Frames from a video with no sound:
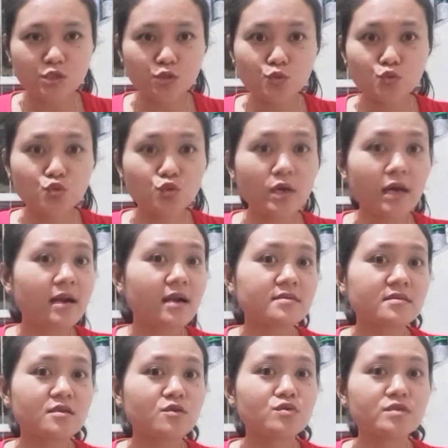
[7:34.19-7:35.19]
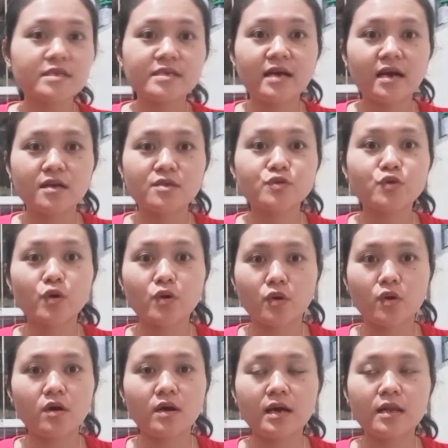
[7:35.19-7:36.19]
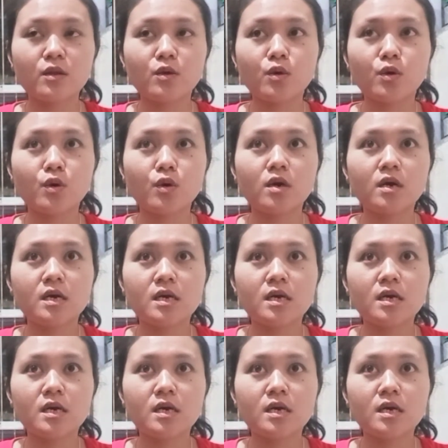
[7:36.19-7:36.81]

untuk karakter kucing yang jorok kalau